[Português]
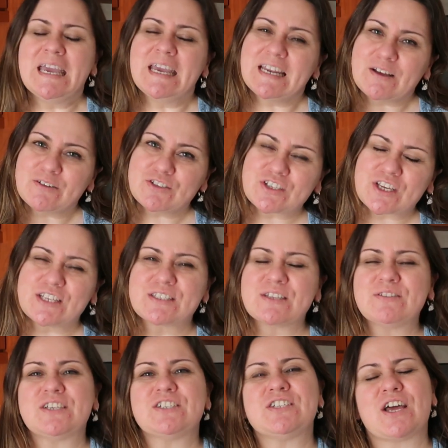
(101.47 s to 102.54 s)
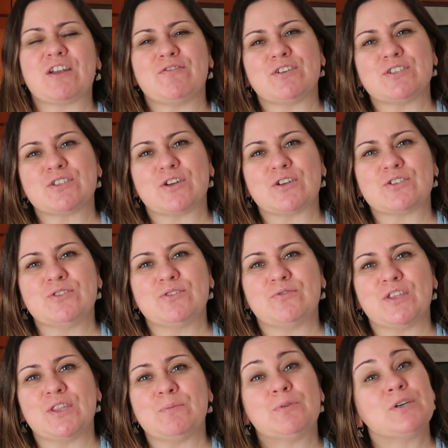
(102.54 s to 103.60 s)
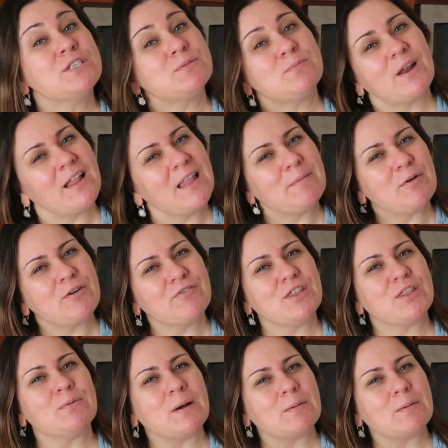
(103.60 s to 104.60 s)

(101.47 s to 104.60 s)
E não se esqueçam de deixar o vosso gosto no vídeo, por isso bora lá para o vídeo.